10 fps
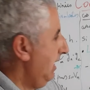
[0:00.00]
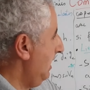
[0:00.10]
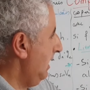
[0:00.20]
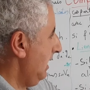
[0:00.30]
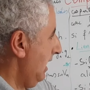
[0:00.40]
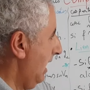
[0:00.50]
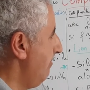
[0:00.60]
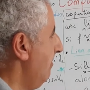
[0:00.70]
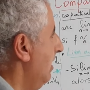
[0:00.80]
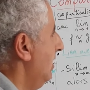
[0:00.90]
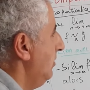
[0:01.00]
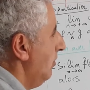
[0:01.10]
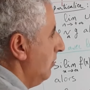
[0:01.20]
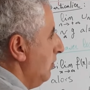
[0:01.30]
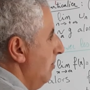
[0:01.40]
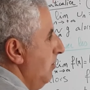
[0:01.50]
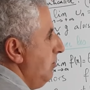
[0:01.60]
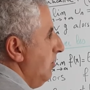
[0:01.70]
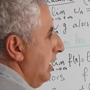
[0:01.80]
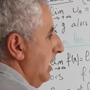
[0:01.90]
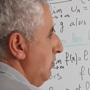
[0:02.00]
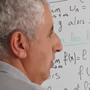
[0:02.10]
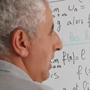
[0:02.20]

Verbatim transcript: est m. Donc, comme le degré de